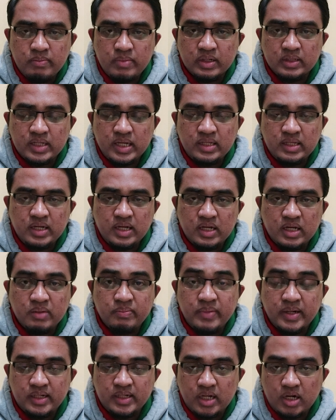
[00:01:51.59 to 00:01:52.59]
bertanya ke
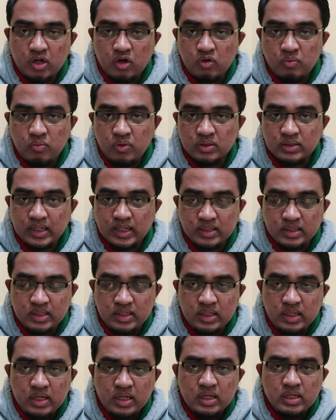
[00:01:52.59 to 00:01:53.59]
Bandara Lombok
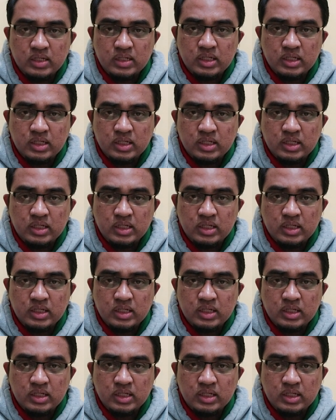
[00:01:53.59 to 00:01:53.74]
tadi,